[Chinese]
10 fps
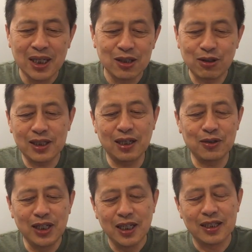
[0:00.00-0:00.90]
所以这
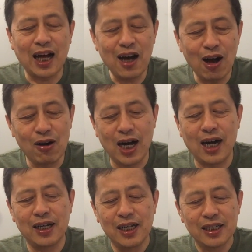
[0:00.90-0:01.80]
东西，然后
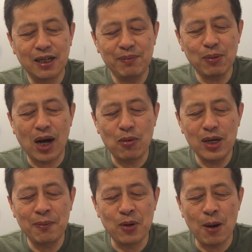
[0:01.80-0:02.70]
啊，人民网
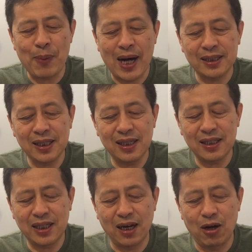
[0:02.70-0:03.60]
微博把这
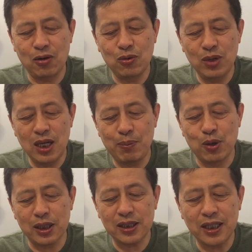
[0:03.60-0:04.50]
条微
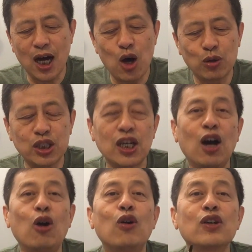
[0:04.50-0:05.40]
博悄
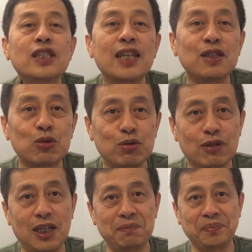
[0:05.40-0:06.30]
悄删除了。